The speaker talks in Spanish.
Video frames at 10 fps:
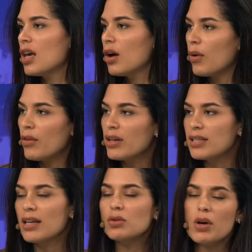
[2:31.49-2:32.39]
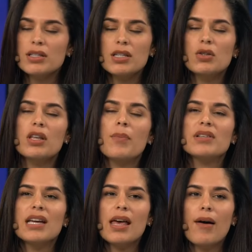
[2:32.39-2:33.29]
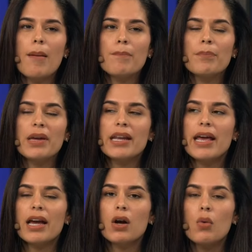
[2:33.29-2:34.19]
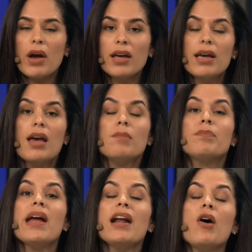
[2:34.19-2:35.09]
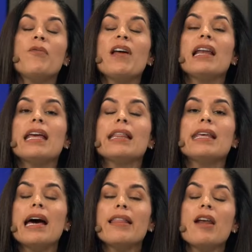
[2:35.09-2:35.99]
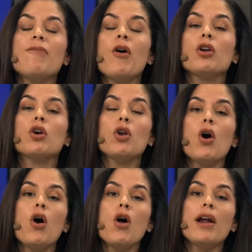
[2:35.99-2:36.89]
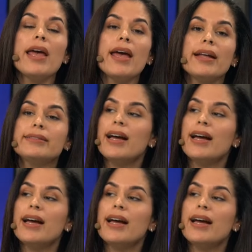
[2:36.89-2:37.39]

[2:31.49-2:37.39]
cuando hacían sus hechizos y después se quedaban pirecue. Pero feliz día del folclore.